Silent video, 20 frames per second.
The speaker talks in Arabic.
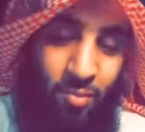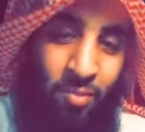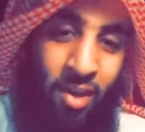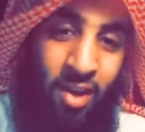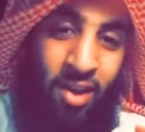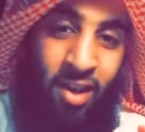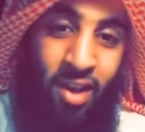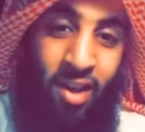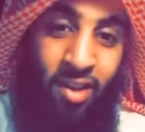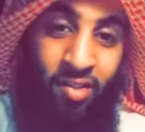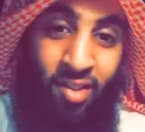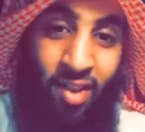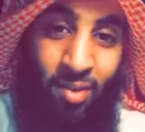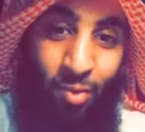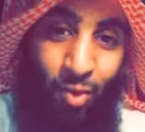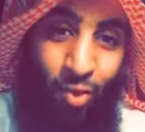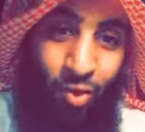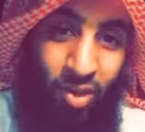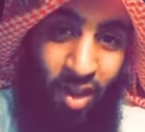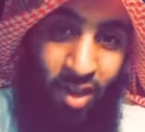معليش
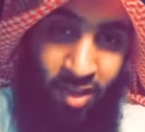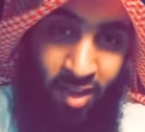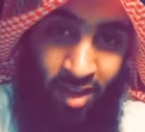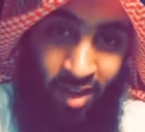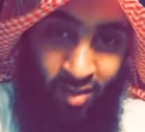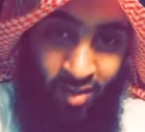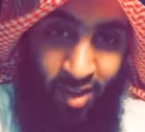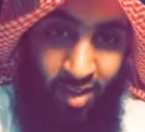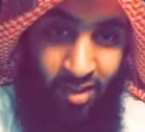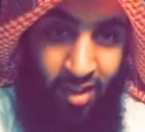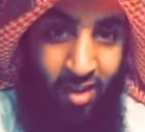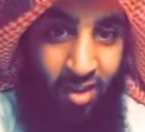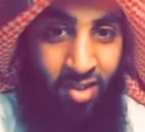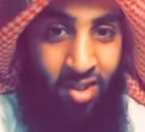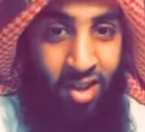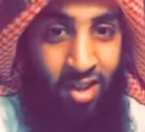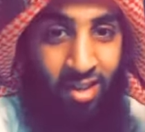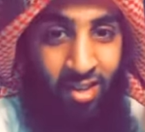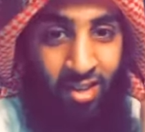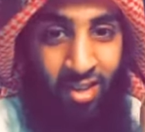سامحوني أذى لصلاة
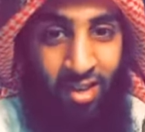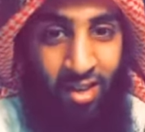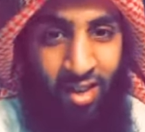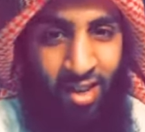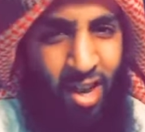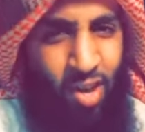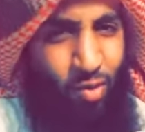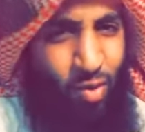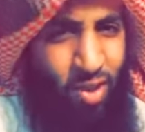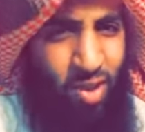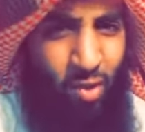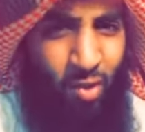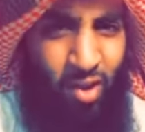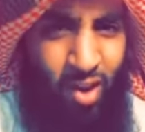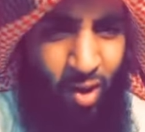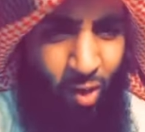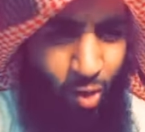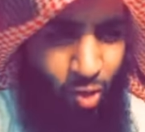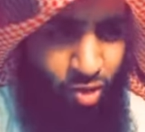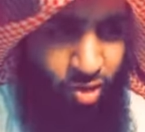العشاء عندنا كان ودي
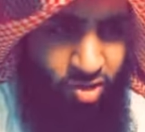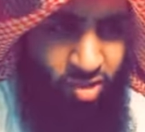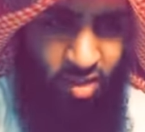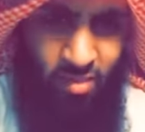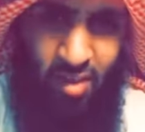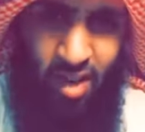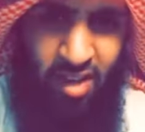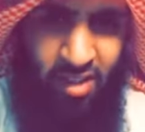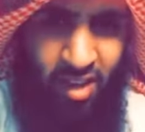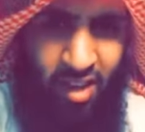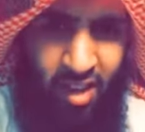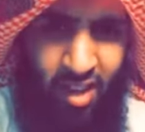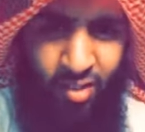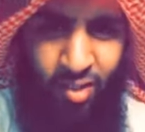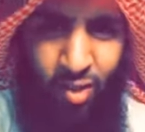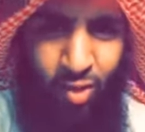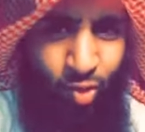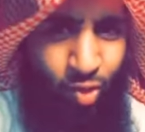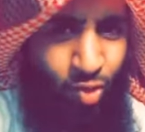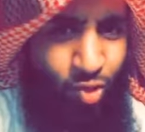والله نخش اجتماعات
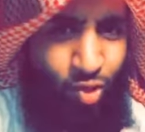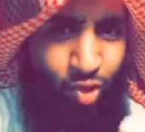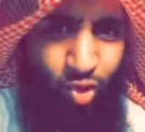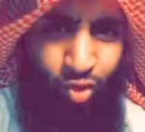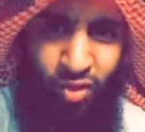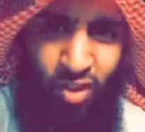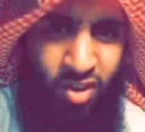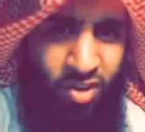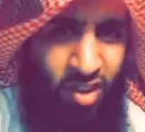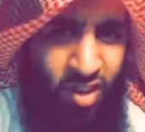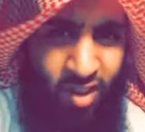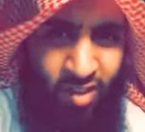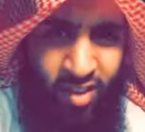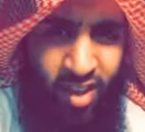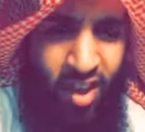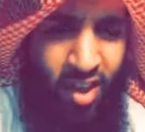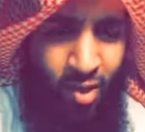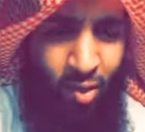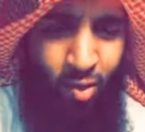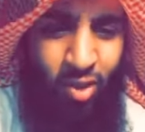الحسد ونشوف إيش اللي
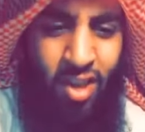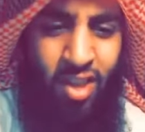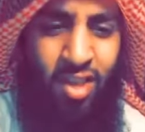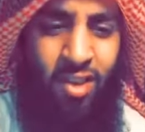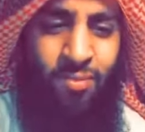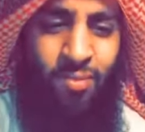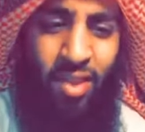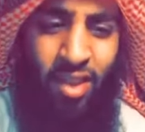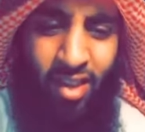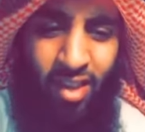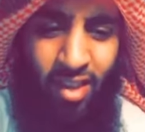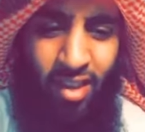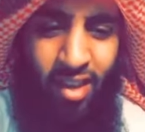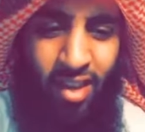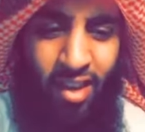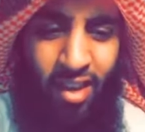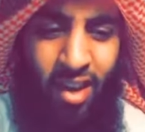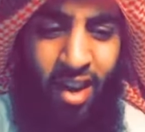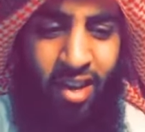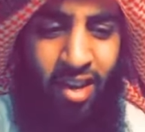صاير وكذا
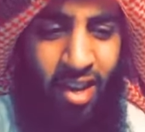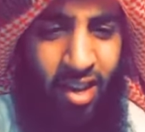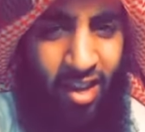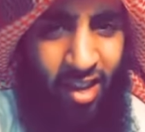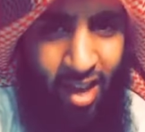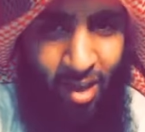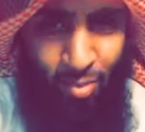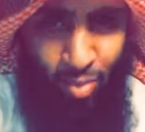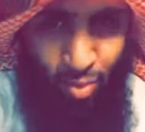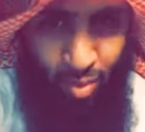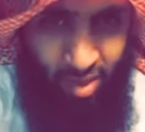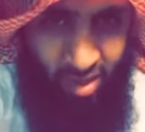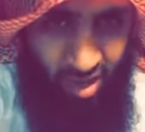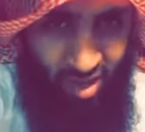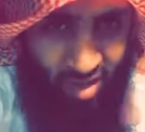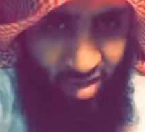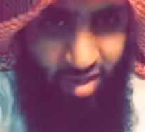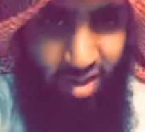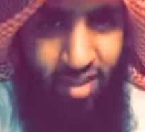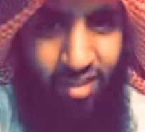لكن كان مو بعد
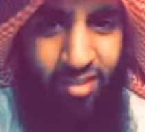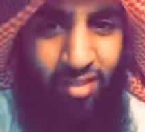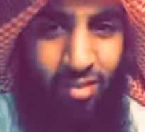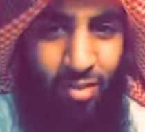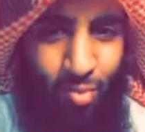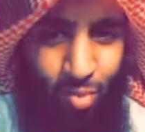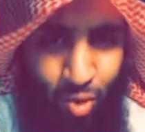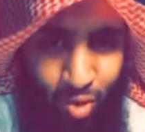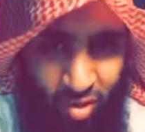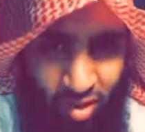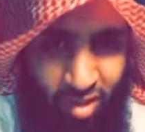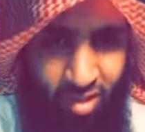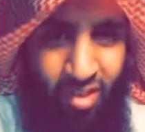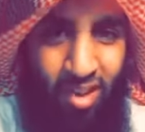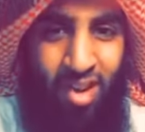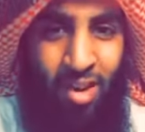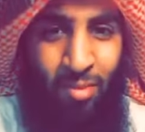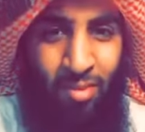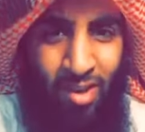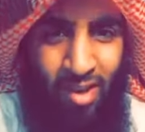العشاء بكرة إن شاء
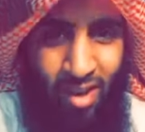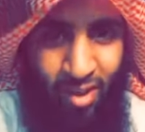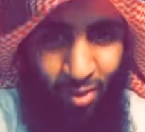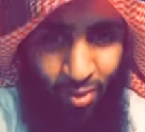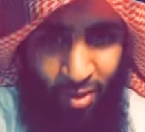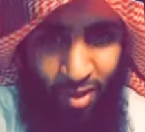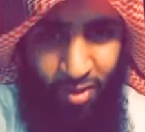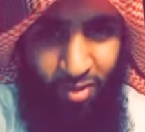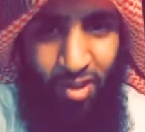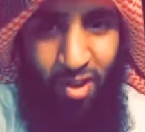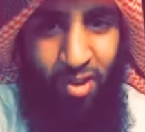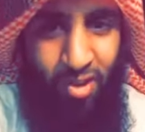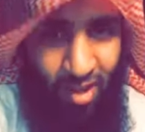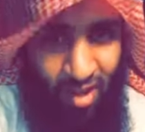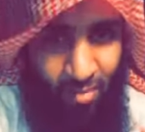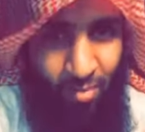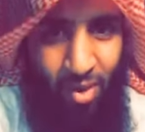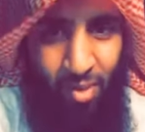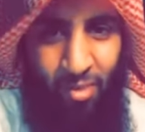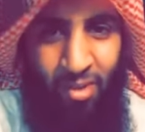الله بإذن الله سبحانه وتعالى
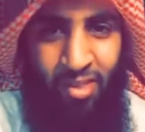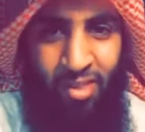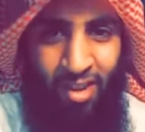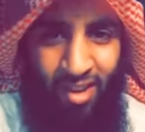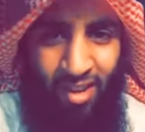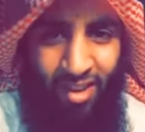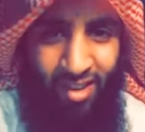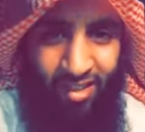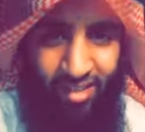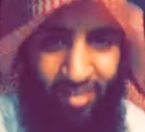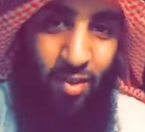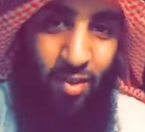نكمل بإذن الله